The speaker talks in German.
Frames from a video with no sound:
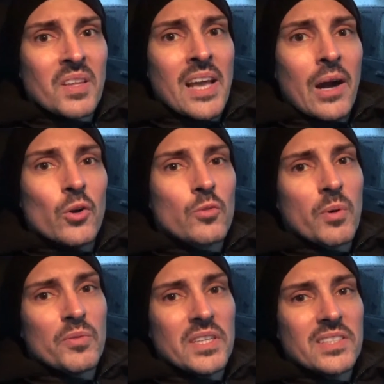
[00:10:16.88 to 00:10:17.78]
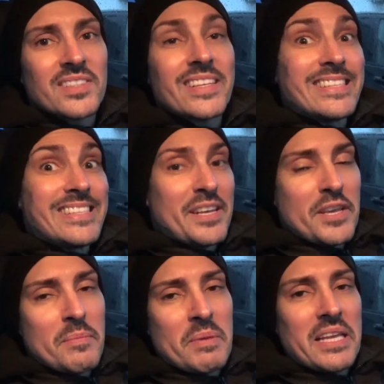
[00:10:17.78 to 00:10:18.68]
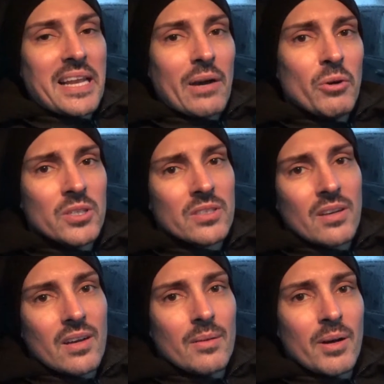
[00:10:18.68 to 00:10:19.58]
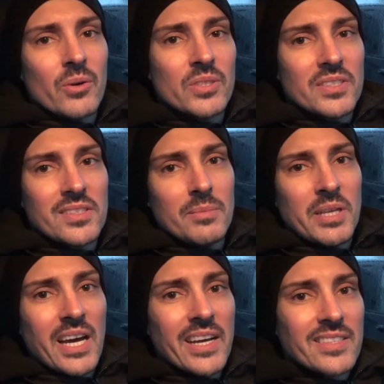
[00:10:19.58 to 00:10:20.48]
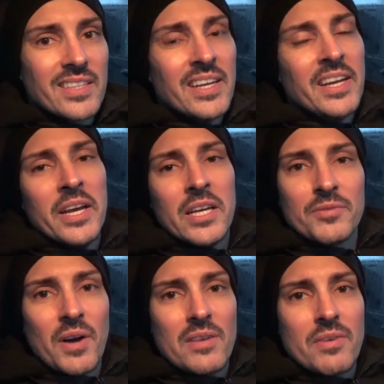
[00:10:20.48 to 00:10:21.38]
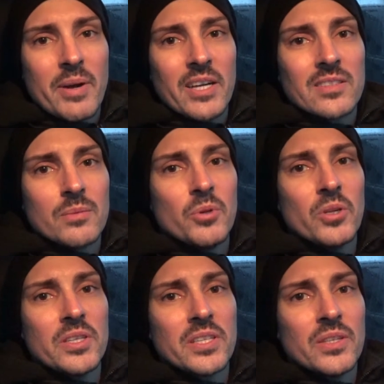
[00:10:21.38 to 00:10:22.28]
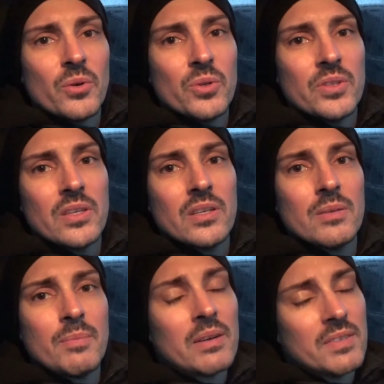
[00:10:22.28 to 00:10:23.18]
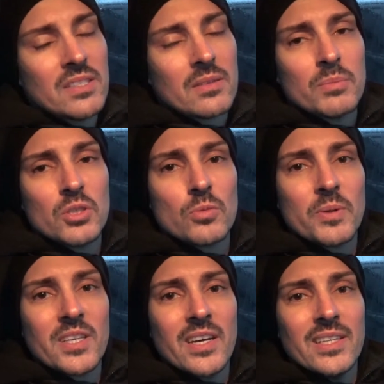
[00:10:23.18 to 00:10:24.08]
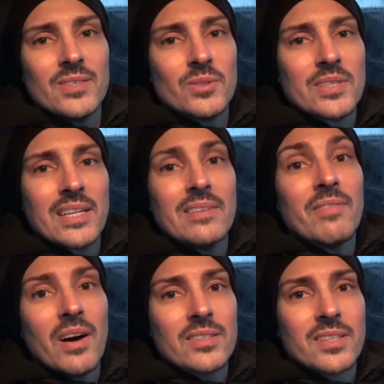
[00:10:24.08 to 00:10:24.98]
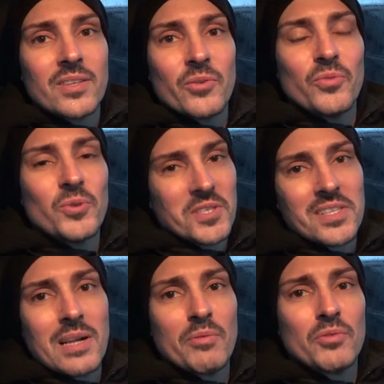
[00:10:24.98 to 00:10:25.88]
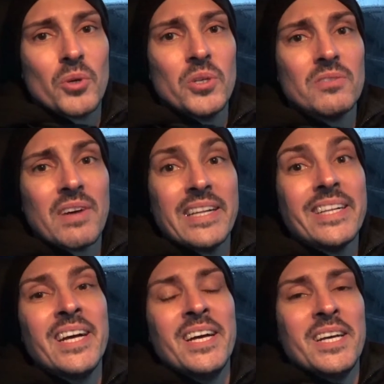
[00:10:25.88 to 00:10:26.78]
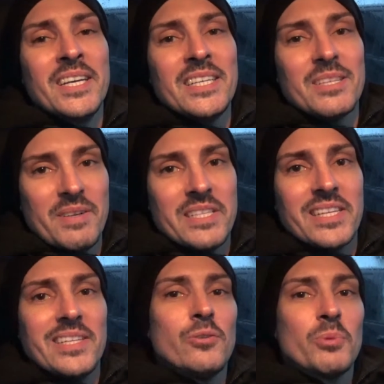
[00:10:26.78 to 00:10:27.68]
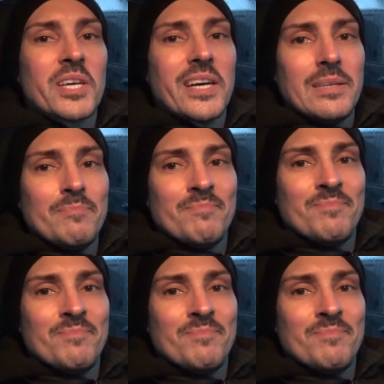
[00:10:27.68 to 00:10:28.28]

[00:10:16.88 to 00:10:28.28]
Auspuff ist semi-laut, aber auch nicht semi-leise. Ich fahre einfach mal ganz gemütlich eine Runde, mache wie gesagt ein bisschen Sprit rein und dann war es das auch vorsichtshalber für heute, weil ich will es ja nicht übertreiben.